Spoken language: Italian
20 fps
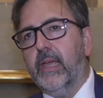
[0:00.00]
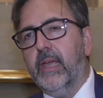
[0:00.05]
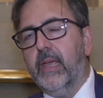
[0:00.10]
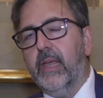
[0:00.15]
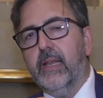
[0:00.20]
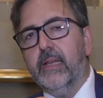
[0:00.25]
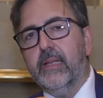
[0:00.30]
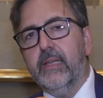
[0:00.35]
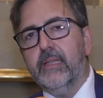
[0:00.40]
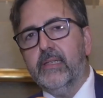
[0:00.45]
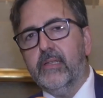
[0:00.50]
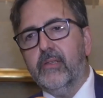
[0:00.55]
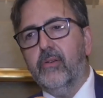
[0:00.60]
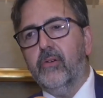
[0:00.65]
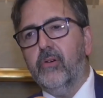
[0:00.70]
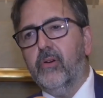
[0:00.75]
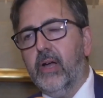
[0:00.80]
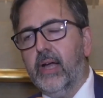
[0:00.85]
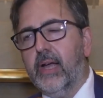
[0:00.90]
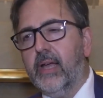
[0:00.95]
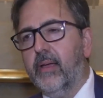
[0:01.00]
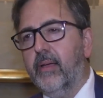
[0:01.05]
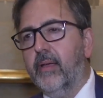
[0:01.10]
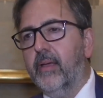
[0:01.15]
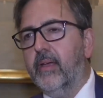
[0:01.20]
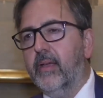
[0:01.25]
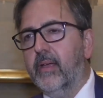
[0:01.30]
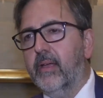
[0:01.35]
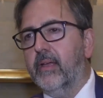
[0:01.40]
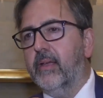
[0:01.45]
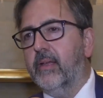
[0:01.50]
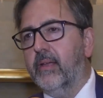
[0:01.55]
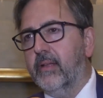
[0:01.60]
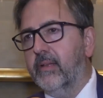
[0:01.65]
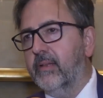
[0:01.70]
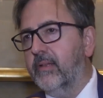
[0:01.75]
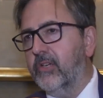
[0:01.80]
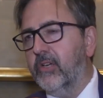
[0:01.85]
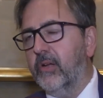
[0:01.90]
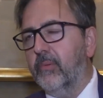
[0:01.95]
il rischio anche eh,
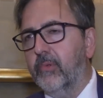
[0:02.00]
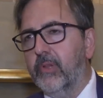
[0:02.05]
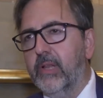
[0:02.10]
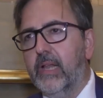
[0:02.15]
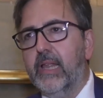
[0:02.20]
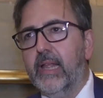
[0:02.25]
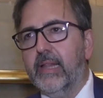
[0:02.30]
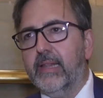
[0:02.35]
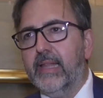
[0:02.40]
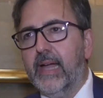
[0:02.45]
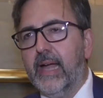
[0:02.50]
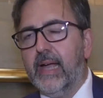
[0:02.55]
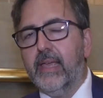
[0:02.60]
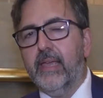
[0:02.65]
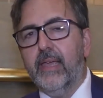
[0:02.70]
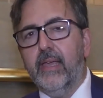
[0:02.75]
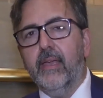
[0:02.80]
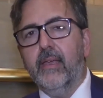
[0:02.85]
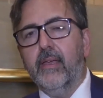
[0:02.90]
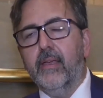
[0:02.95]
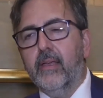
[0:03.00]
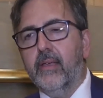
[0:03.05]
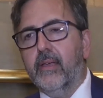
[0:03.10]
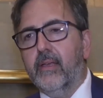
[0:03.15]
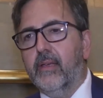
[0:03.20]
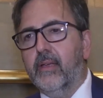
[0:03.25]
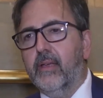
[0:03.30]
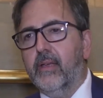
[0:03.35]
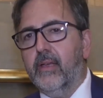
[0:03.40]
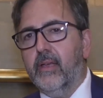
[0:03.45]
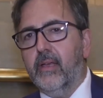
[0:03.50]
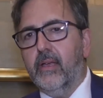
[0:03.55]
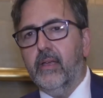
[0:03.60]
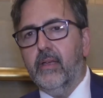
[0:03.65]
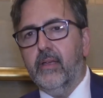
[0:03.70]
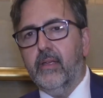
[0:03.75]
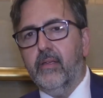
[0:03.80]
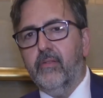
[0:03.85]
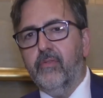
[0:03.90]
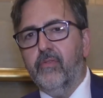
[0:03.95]
diciamo, degli attacchi
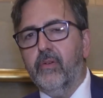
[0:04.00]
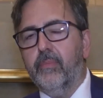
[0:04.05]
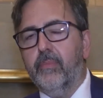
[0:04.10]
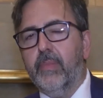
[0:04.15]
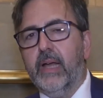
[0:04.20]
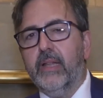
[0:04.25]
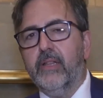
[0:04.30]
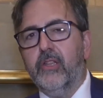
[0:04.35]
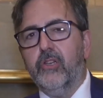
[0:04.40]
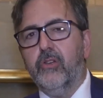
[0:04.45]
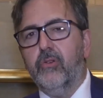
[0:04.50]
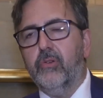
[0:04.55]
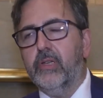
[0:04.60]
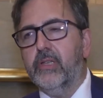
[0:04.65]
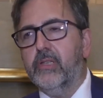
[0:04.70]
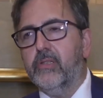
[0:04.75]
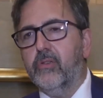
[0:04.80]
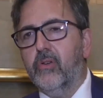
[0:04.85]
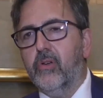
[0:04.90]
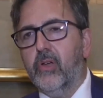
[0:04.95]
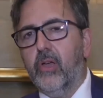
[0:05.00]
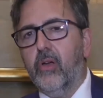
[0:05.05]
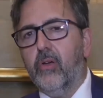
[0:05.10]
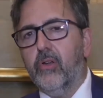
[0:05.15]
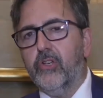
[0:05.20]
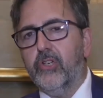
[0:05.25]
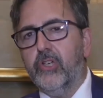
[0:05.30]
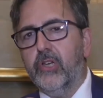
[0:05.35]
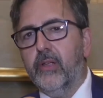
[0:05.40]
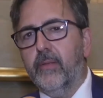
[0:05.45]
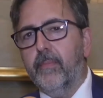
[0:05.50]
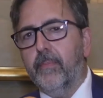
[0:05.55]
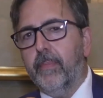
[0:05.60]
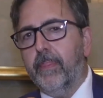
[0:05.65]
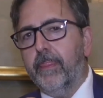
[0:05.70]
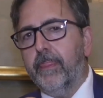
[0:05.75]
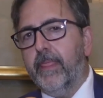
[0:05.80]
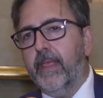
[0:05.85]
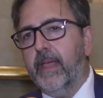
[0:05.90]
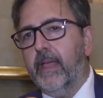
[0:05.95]
eh, informatici, un rischio che oggi
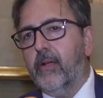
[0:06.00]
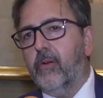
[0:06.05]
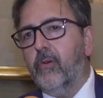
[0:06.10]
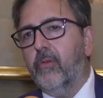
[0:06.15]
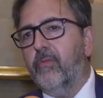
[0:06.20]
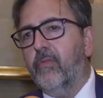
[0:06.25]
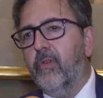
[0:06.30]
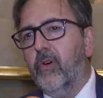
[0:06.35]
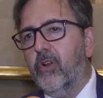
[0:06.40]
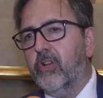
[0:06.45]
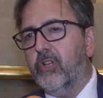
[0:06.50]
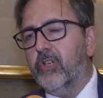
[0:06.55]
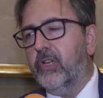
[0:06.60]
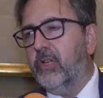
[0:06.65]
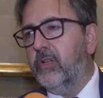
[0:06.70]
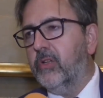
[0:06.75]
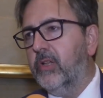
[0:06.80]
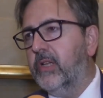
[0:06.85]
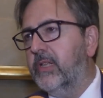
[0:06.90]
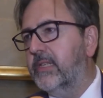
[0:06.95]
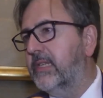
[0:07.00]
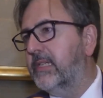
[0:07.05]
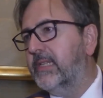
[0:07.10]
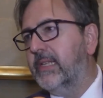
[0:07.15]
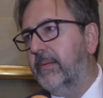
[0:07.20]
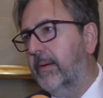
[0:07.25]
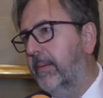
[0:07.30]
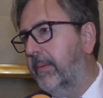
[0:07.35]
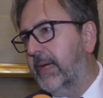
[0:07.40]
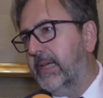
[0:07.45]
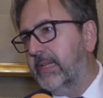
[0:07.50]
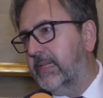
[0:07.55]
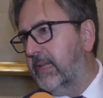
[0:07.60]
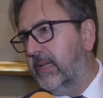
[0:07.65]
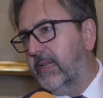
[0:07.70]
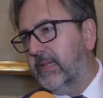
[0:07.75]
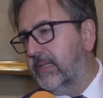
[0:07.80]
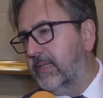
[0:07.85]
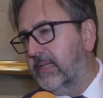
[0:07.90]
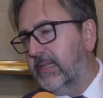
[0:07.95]
eh, coinvolge il sistema paese e
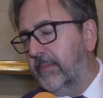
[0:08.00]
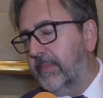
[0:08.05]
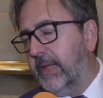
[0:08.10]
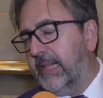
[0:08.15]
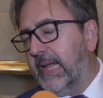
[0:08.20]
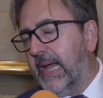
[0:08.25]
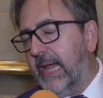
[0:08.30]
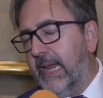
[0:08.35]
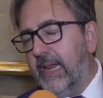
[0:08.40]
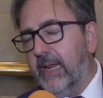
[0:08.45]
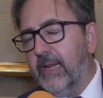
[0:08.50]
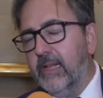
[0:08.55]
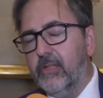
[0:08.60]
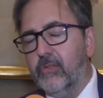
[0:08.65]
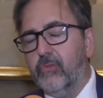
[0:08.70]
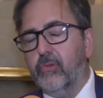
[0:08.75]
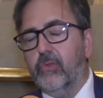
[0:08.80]
il sistema Italia nel suo